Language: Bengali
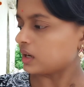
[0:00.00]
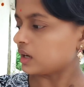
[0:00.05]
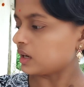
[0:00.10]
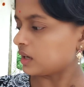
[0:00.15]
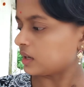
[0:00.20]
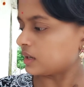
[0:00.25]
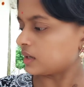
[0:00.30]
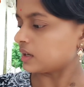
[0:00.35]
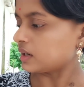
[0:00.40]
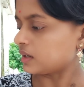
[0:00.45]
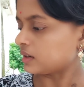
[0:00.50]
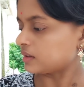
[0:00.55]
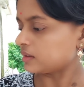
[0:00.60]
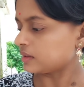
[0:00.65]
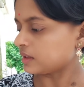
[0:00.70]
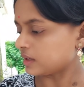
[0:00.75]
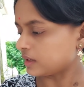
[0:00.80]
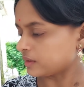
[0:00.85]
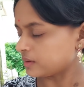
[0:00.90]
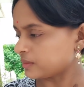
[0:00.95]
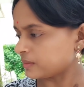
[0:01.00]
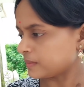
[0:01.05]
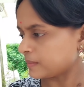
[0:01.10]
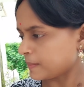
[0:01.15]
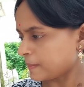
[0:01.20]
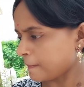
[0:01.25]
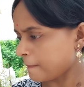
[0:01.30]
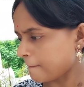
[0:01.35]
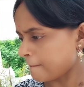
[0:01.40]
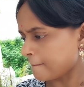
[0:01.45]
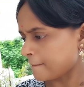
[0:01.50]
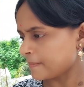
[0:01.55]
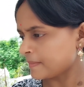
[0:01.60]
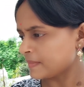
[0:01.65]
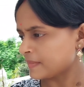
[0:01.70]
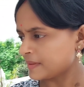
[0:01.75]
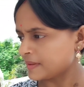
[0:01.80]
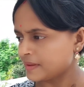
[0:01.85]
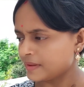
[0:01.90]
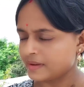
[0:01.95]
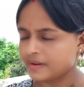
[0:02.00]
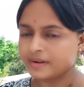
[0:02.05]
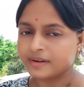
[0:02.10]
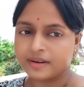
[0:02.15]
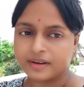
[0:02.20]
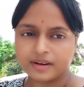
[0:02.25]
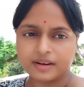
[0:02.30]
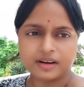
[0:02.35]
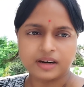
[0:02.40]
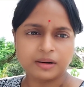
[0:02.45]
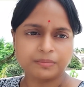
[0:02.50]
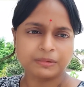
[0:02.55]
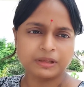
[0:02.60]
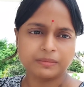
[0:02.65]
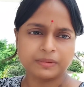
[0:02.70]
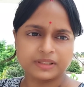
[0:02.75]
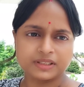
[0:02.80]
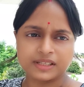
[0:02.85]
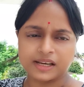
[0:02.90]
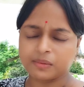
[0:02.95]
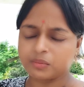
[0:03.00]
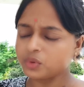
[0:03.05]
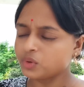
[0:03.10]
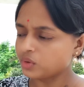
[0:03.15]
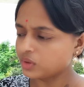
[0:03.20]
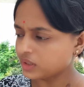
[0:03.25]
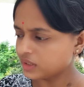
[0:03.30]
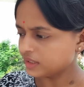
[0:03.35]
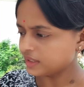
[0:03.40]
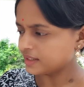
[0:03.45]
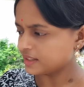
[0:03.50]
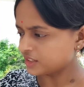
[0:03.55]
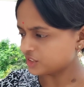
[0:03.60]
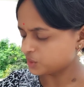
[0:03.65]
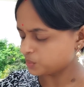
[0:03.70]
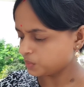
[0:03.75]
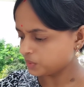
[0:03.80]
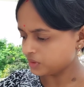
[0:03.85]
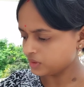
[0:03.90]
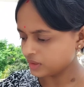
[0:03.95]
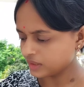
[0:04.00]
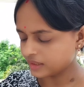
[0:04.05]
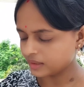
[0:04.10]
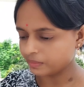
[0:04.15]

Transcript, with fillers: আর আর দাঁড়াও আর আমি এবার যাব ওকে নিয়ে আসবো